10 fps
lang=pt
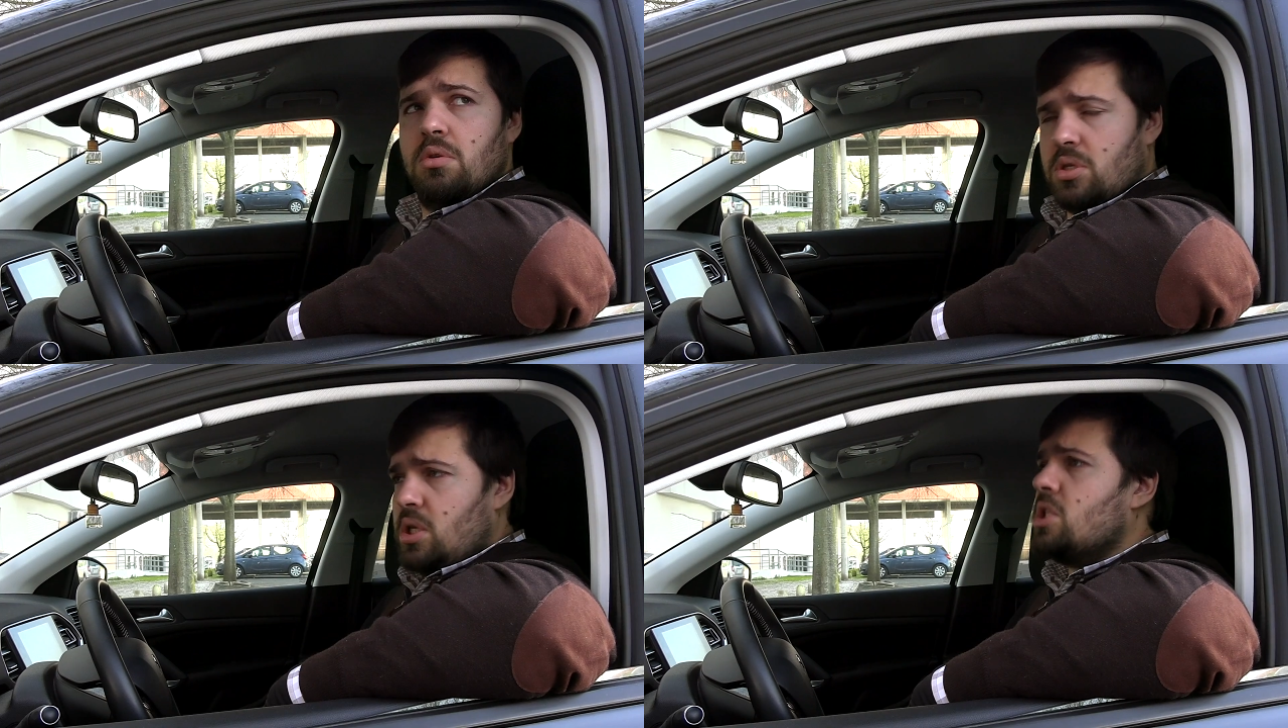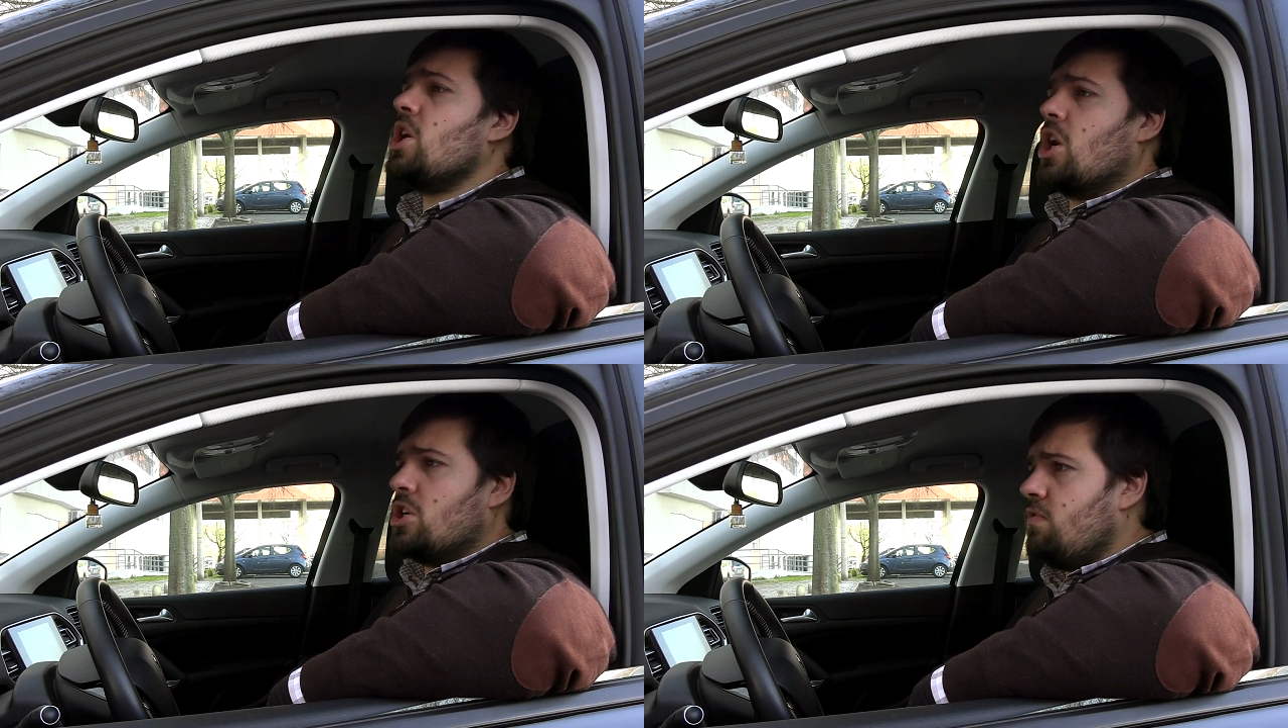Sim, tem
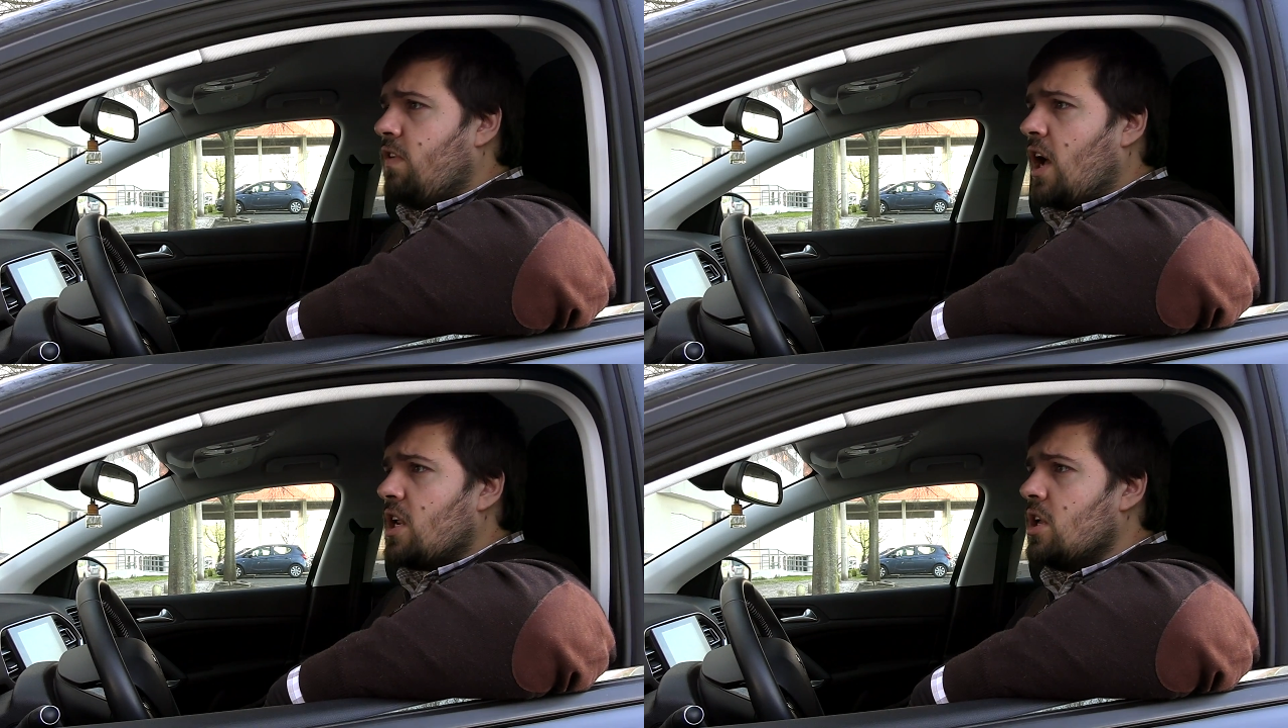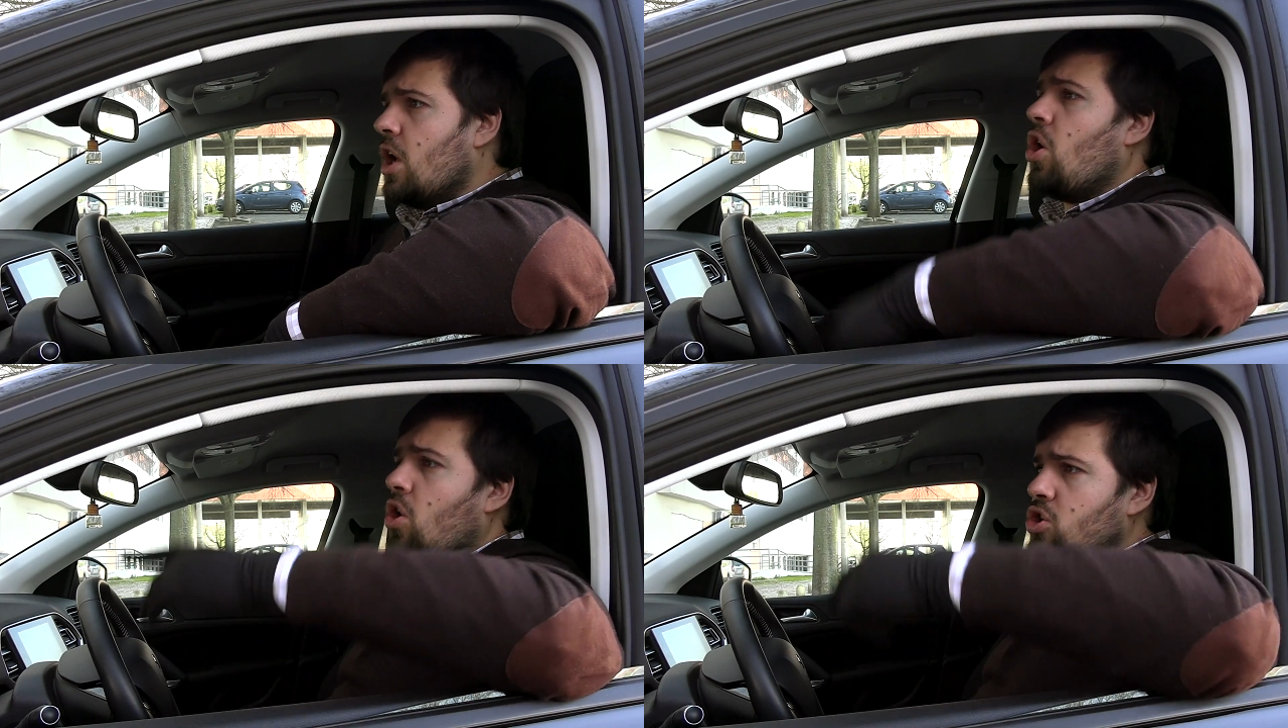que as levar. É
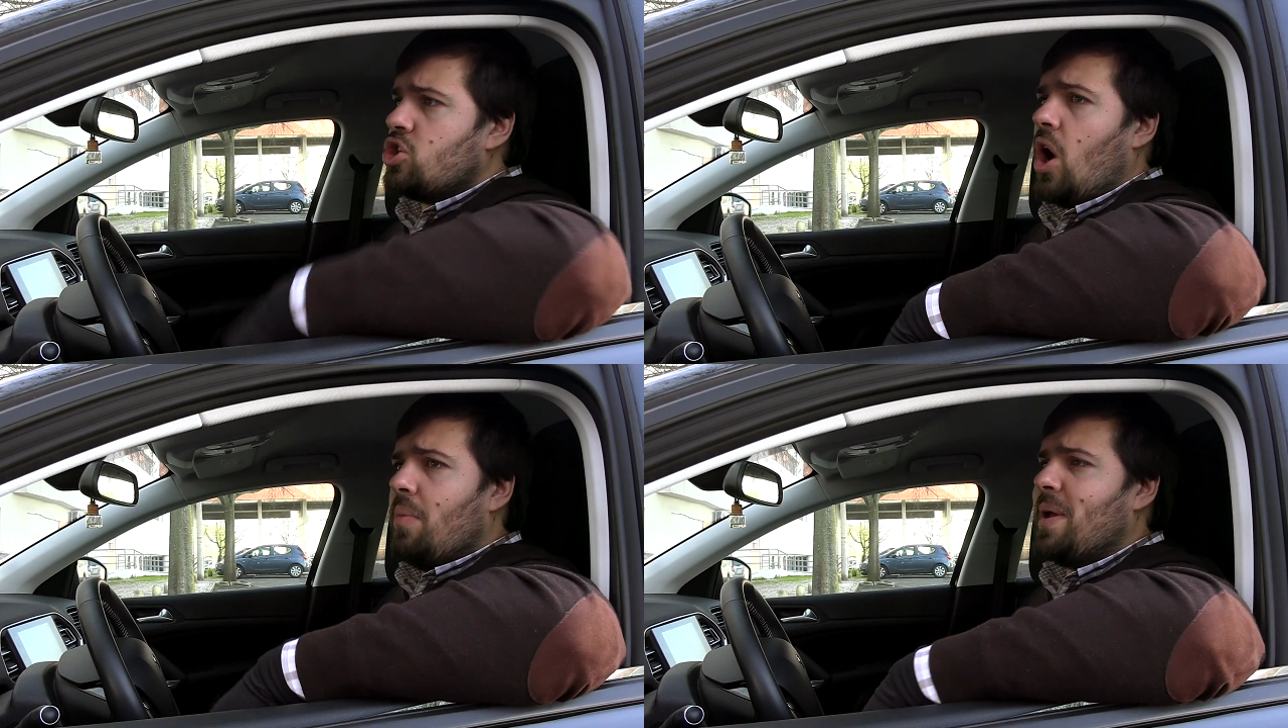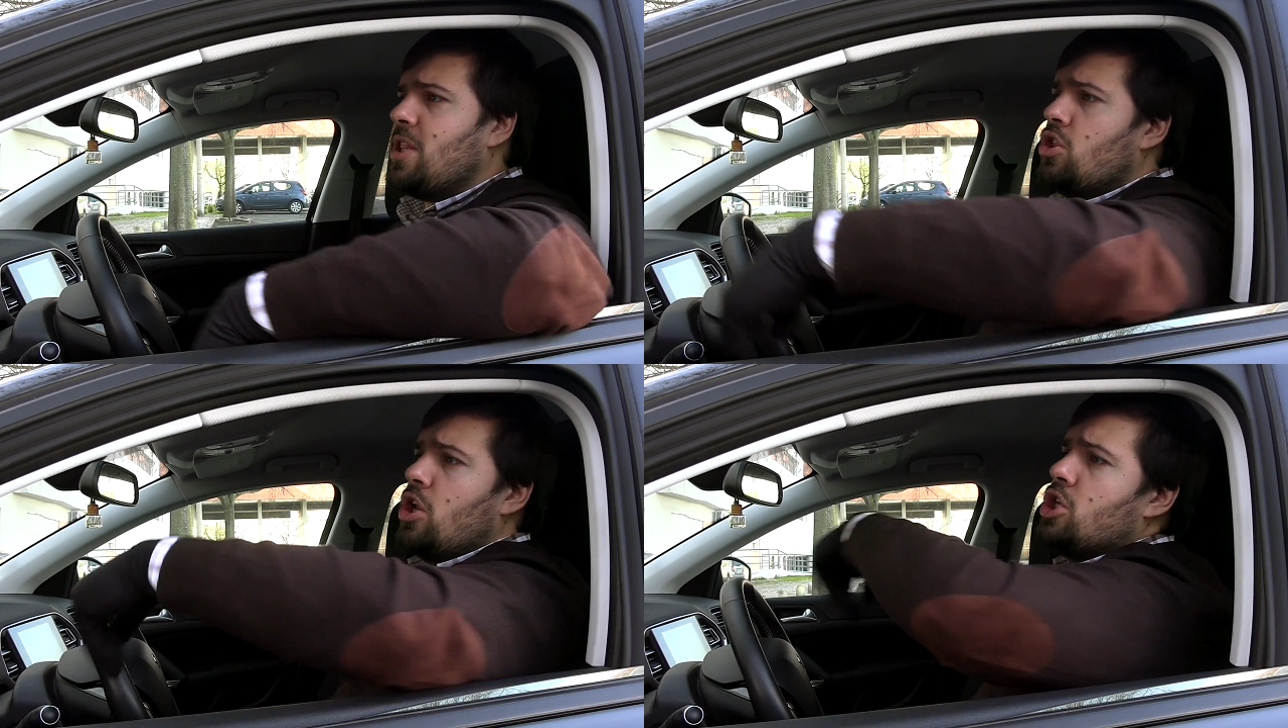Agora quando chegar ao pé,
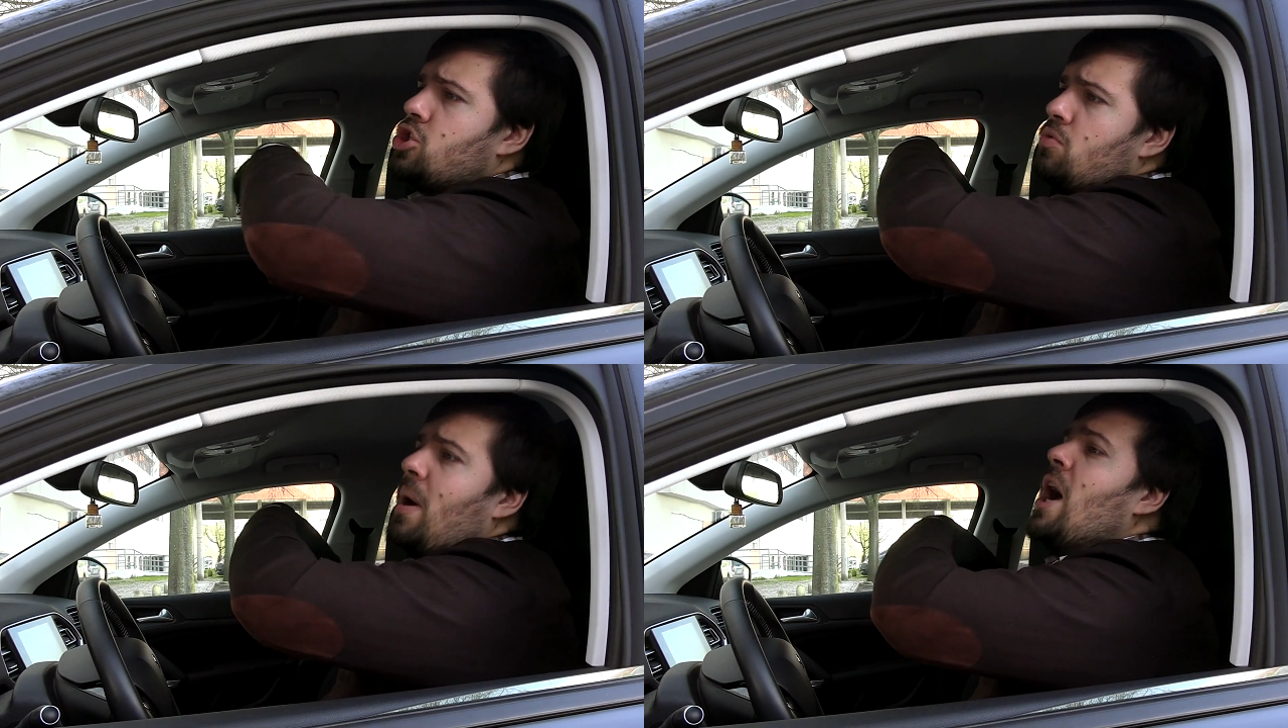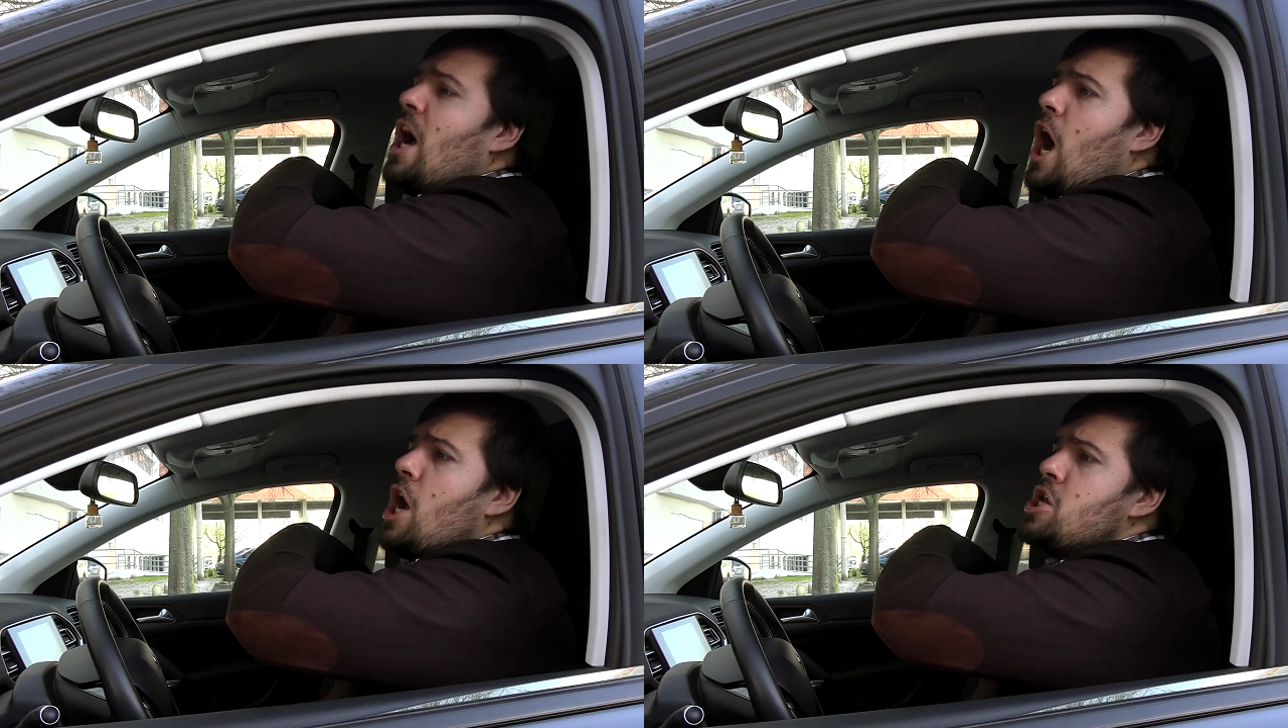dou-lhe assim uma
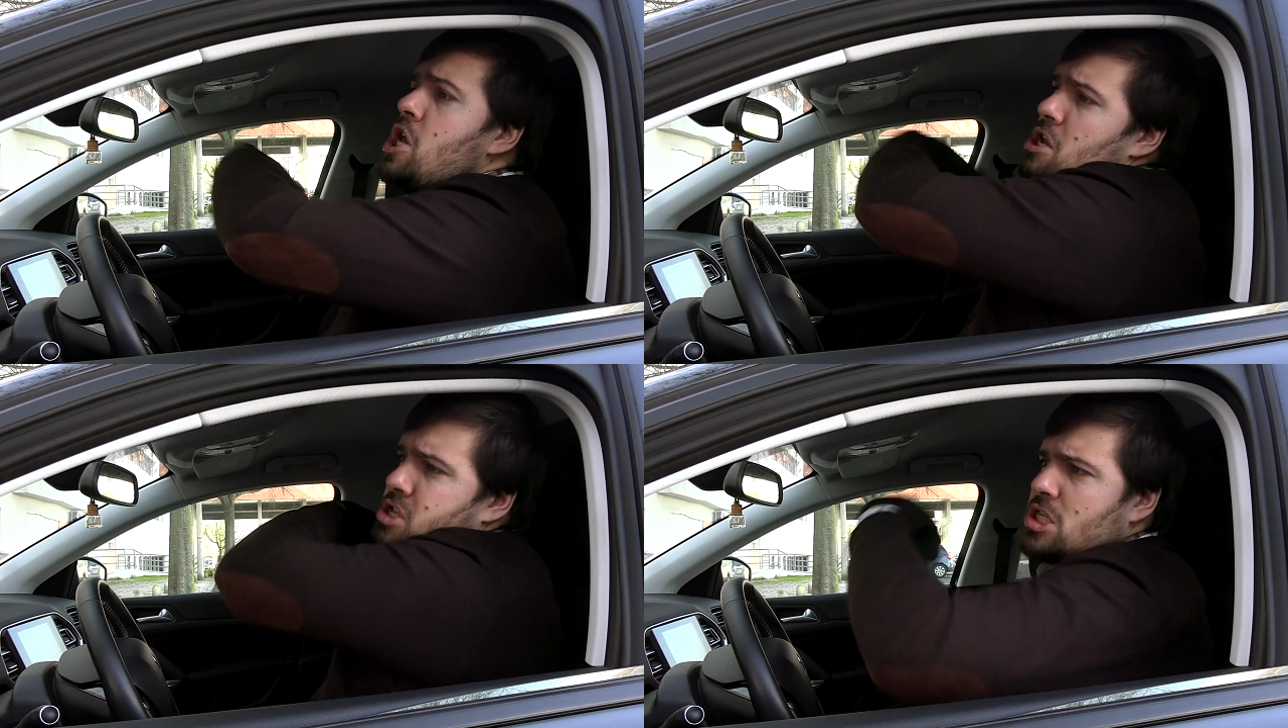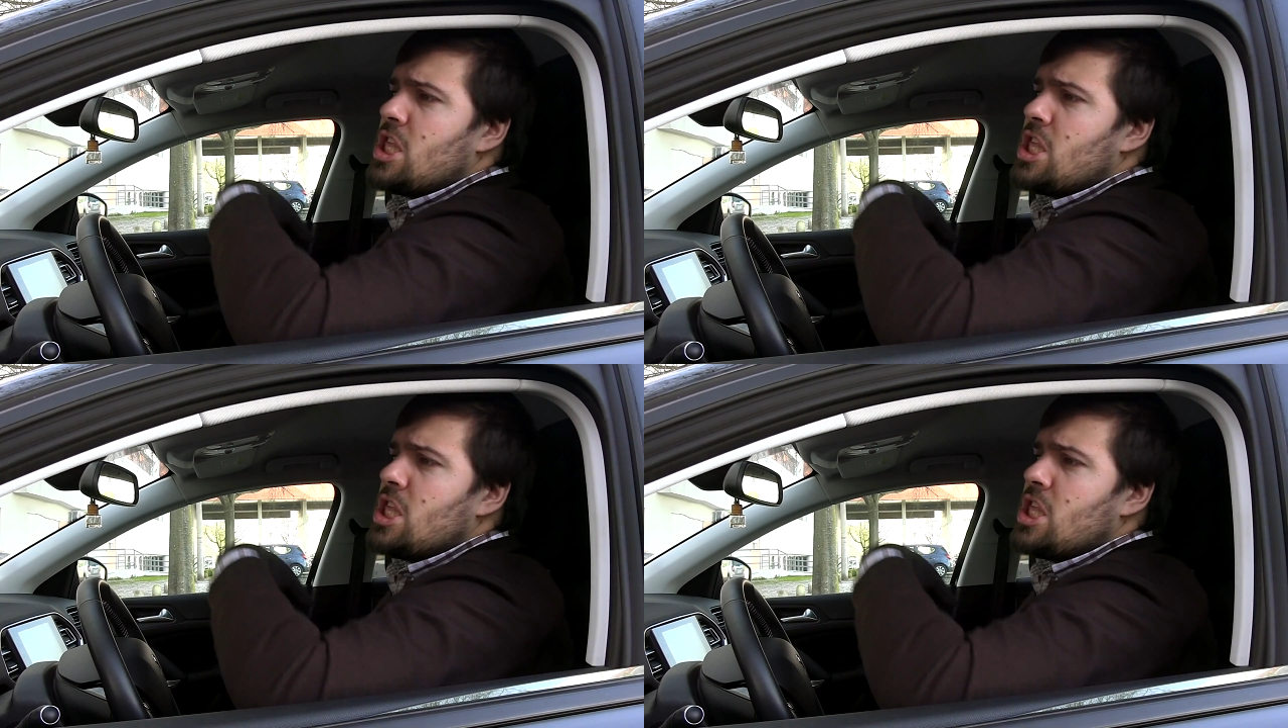aí,